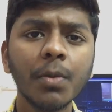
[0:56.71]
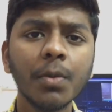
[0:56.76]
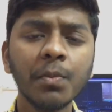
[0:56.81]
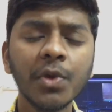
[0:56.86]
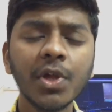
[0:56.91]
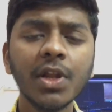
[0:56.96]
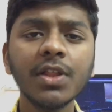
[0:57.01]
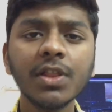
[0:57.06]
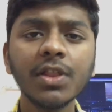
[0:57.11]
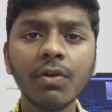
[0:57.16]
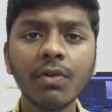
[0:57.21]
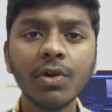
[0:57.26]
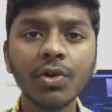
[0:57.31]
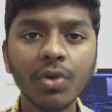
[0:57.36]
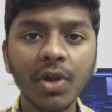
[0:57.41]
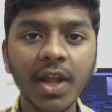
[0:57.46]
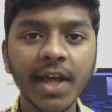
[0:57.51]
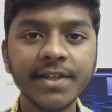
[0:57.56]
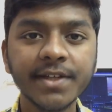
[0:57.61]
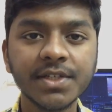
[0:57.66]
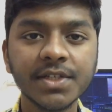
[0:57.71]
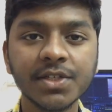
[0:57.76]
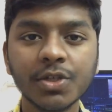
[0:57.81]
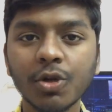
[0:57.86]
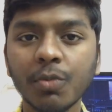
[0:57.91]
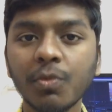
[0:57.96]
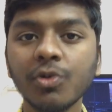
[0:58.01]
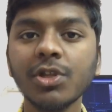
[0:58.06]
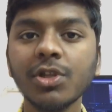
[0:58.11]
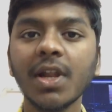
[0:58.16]
మీరు ఇంతవరకు లైక్
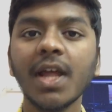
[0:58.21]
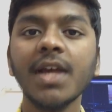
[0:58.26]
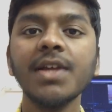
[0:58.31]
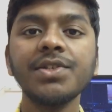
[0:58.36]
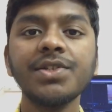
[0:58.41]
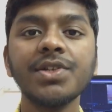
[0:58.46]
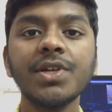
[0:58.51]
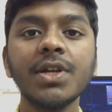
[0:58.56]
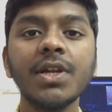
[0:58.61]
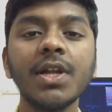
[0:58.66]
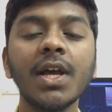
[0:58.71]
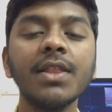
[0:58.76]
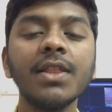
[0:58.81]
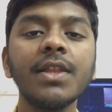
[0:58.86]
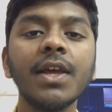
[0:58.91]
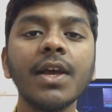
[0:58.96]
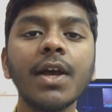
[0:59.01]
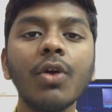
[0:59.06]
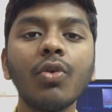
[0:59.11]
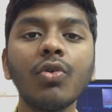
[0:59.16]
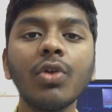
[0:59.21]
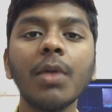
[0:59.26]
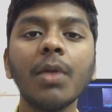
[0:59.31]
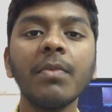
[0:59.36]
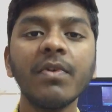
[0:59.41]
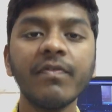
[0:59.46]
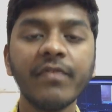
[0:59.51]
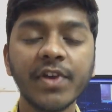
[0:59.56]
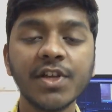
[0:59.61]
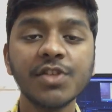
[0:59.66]
చేసినపోతే లైక్ చేయండి అంతేకాకుండా
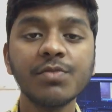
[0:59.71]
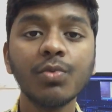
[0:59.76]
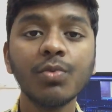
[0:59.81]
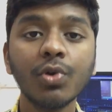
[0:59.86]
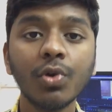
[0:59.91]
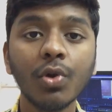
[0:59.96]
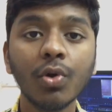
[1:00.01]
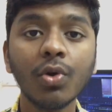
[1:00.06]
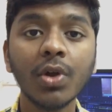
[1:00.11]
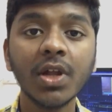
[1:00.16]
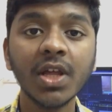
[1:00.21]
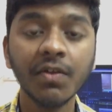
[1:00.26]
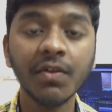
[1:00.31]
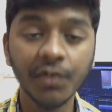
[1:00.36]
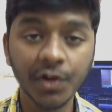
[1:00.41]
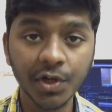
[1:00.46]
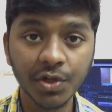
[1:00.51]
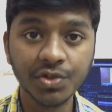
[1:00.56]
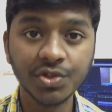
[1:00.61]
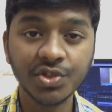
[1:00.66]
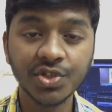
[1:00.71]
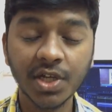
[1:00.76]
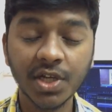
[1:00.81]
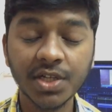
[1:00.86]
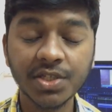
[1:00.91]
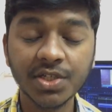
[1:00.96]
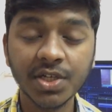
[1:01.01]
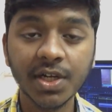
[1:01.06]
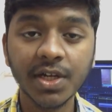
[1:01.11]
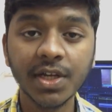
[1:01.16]
మీ ఫేస్బుక్ లో కూడా ఈ వీడియోని షేర్
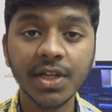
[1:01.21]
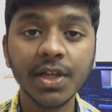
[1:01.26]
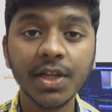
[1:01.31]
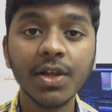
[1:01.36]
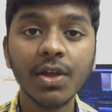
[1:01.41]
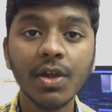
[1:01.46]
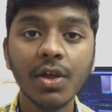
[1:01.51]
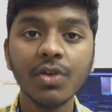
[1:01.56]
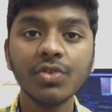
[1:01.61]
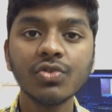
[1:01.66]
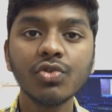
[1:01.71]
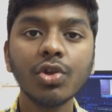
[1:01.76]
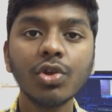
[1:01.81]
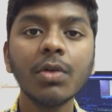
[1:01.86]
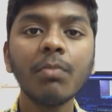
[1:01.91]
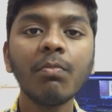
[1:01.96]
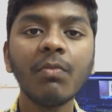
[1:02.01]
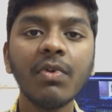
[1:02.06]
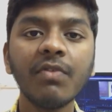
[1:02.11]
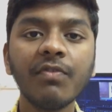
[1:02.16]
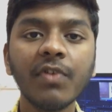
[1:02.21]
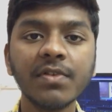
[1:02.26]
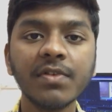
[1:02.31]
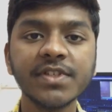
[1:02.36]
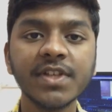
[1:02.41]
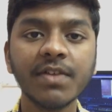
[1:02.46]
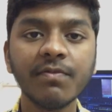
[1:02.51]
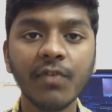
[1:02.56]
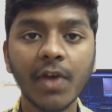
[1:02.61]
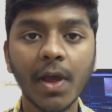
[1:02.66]
చేయండి సో దట్ మీ ఫ్రెండ్స్
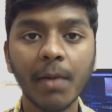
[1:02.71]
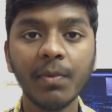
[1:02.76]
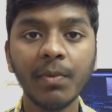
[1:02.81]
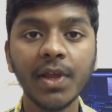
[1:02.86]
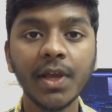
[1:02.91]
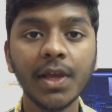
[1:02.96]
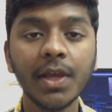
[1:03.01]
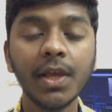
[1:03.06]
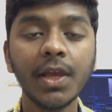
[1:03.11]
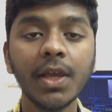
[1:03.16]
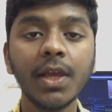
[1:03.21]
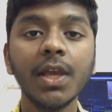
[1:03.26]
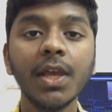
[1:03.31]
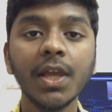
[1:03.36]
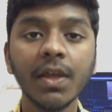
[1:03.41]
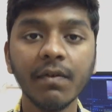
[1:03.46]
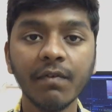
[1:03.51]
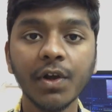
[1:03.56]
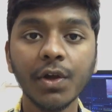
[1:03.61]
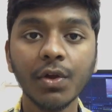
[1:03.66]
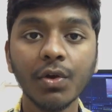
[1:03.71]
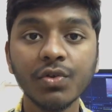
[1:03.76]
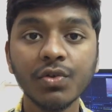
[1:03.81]
అండ్ ఫ్యామిలీకి ఈ వీడియో